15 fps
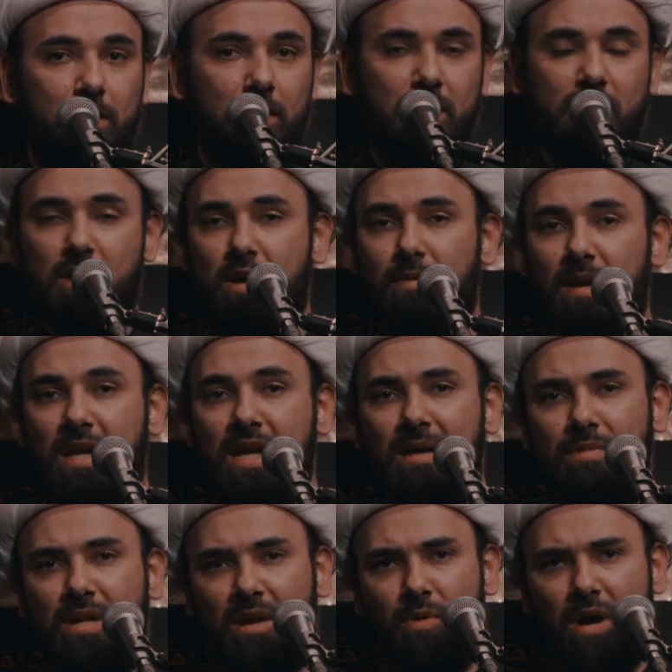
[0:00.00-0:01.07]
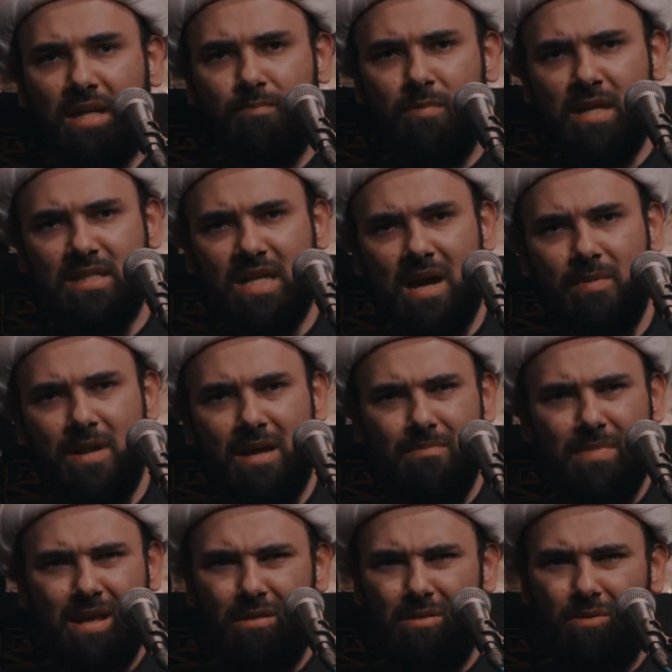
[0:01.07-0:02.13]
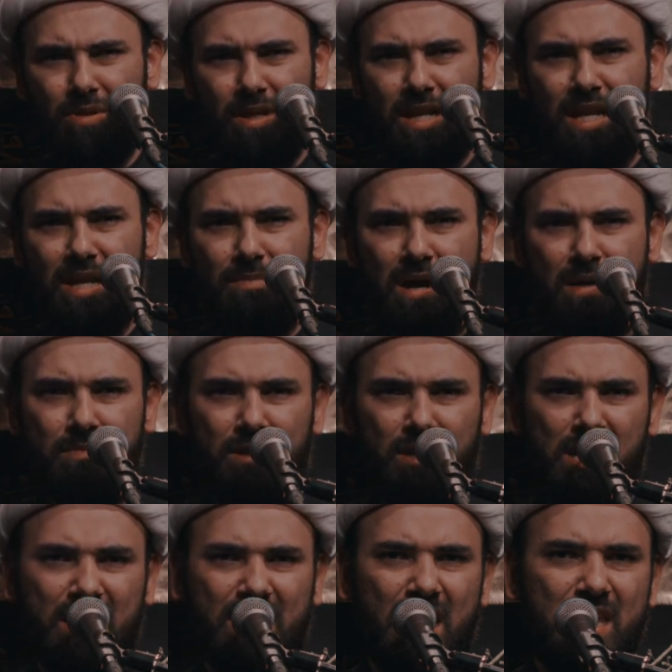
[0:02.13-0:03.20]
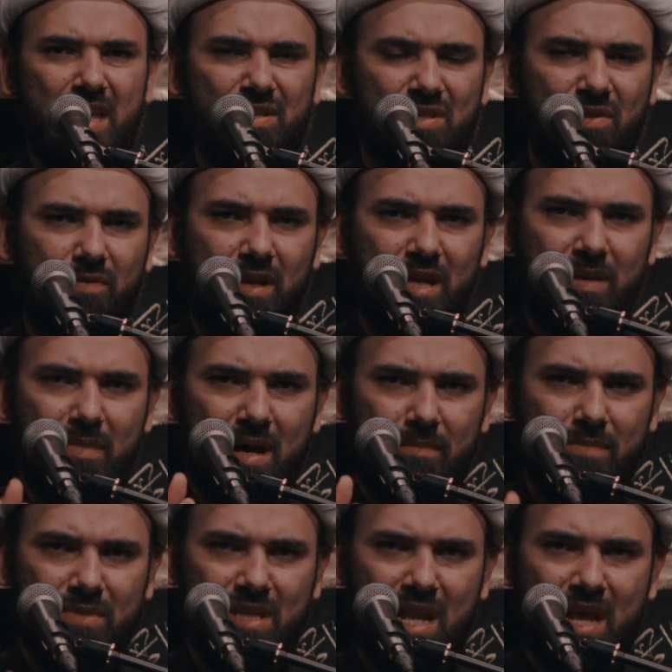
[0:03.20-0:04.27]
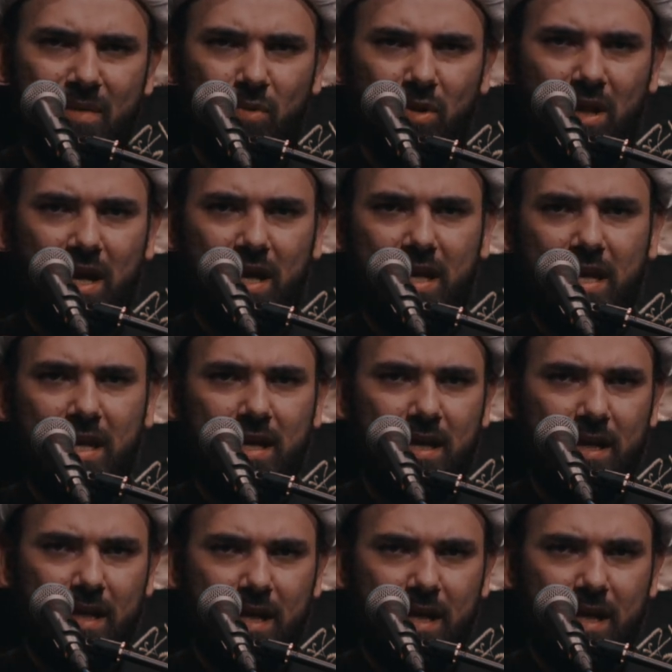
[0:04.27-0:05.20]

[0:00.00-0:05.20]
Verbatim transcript: لذا يوم الأيام كان واحد من أصحاب الأمة ينظر إلى الإمام لكي يصف الإمام سلام الله عليه